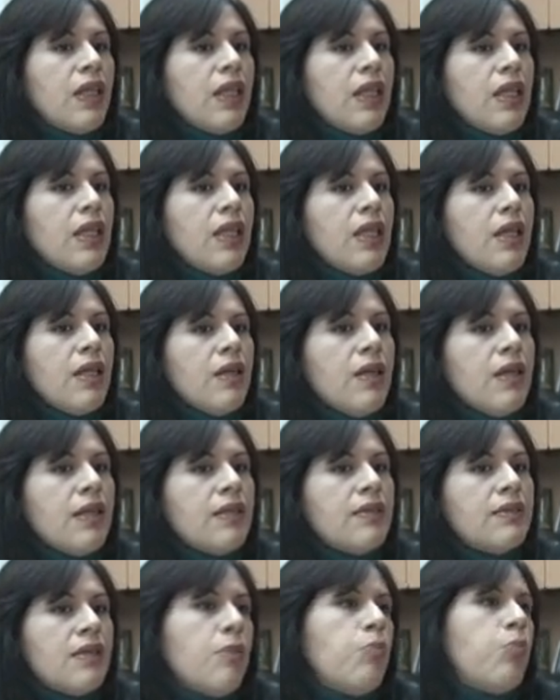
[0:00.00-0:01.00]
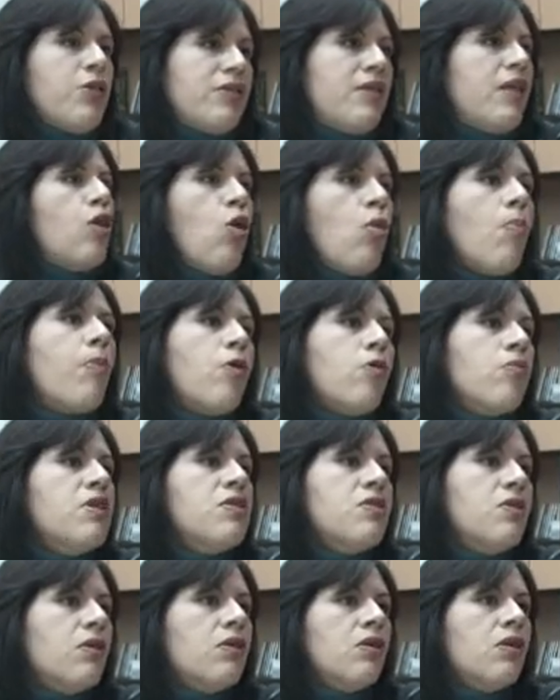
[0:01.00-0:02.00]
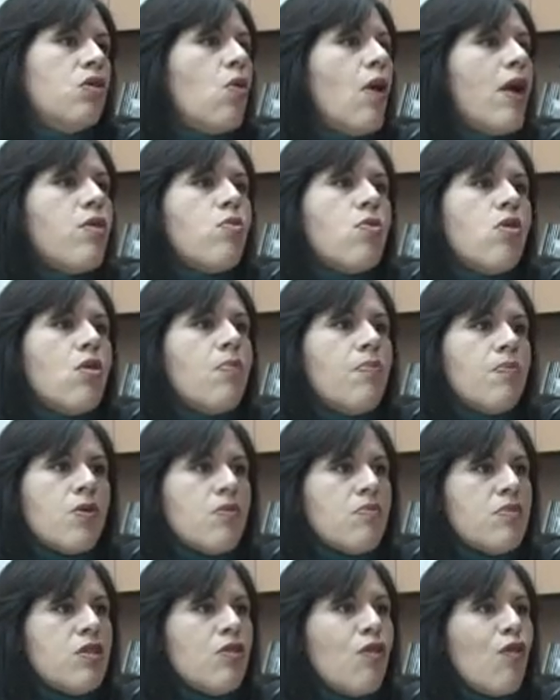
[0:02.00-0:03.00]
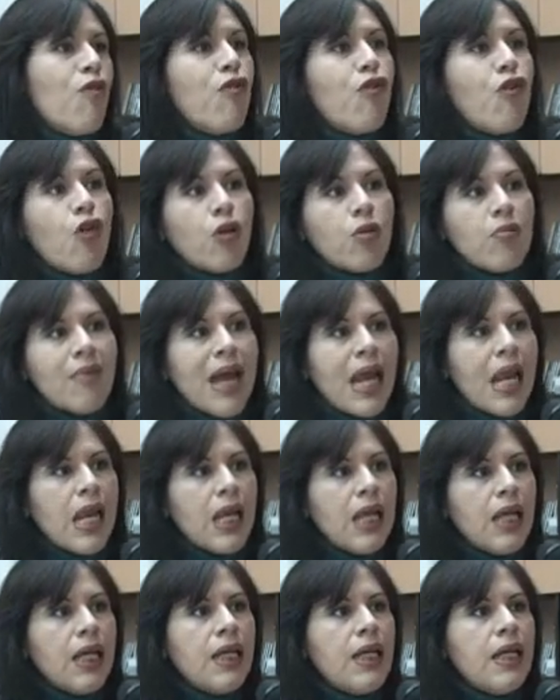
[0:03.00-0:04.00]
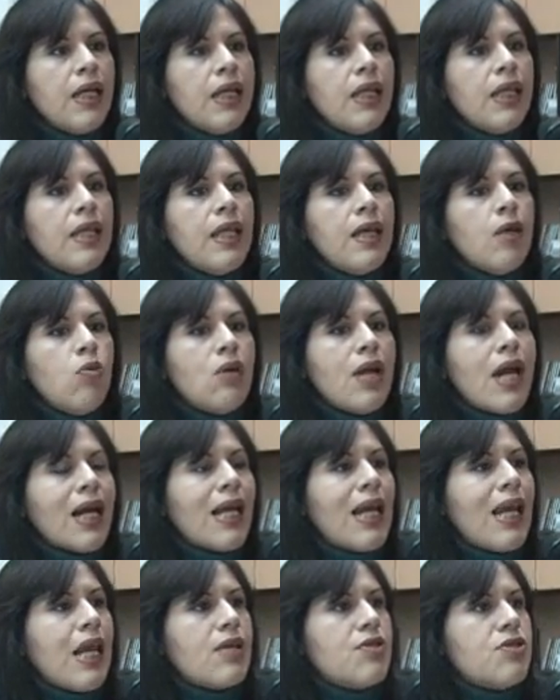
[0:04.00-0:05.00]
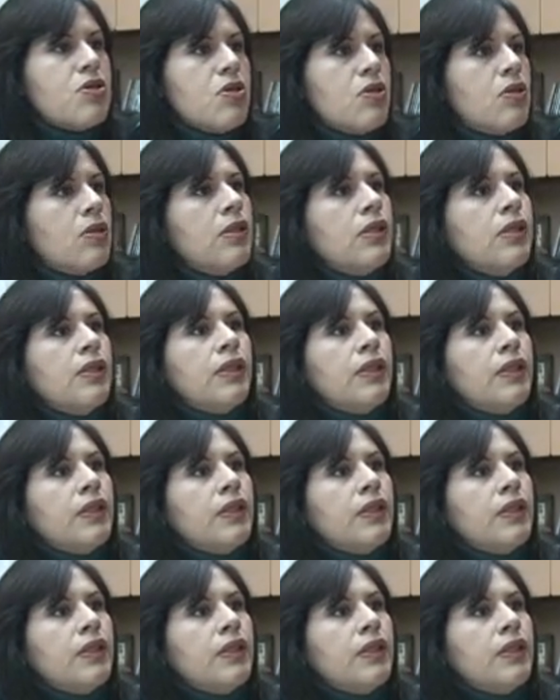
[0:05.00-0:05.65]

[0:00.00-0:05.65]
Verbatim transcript: y este pues el compromiso, ¿no? No hay un compromiso formal de una relación